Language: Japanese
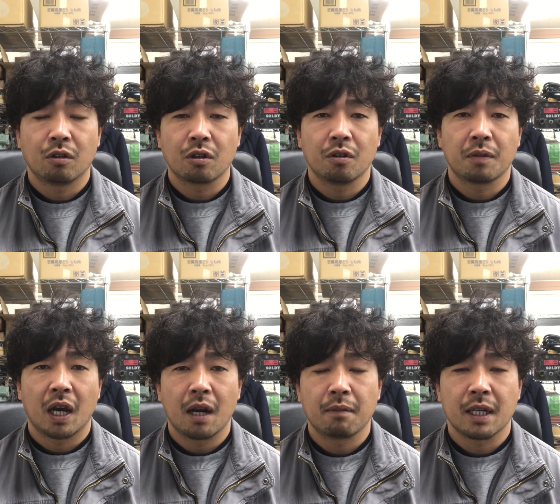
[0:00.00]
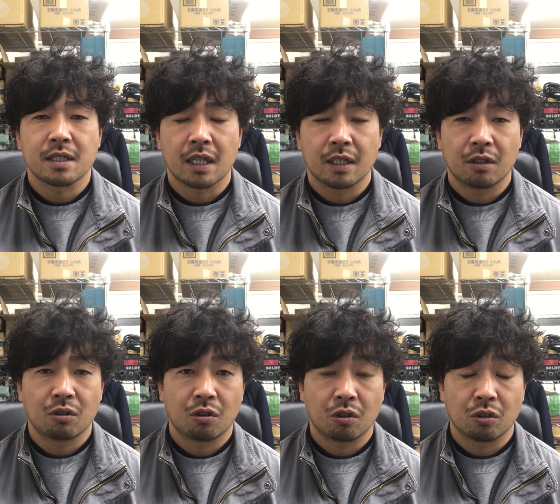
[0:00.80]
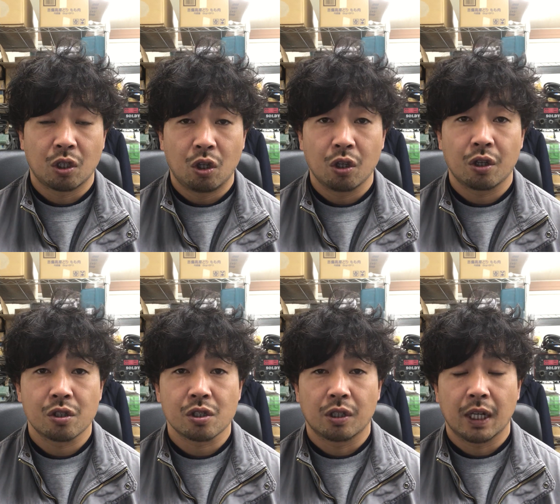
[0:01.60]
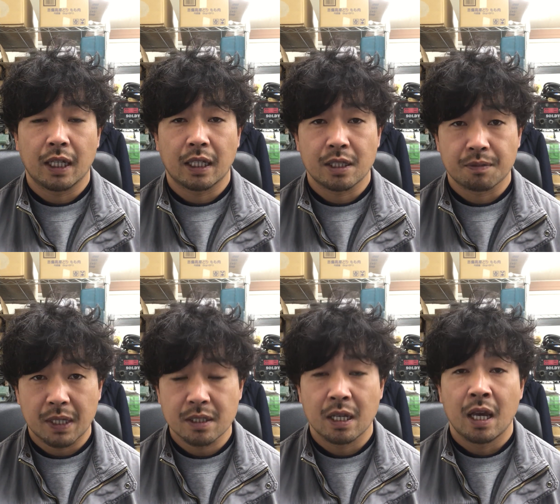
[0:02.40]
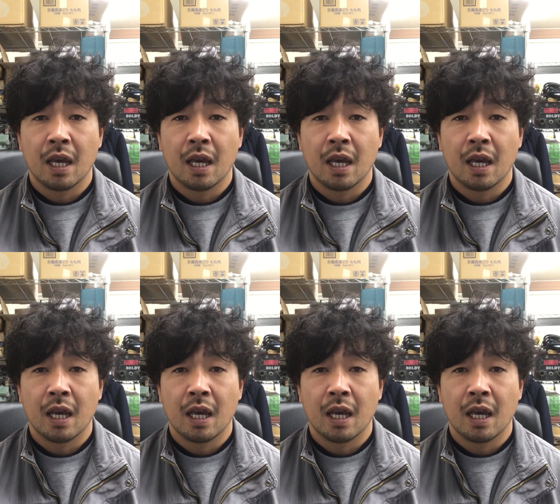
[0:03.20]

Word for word: ご興味があればチャンネル登録の方よろしくお願いいたします、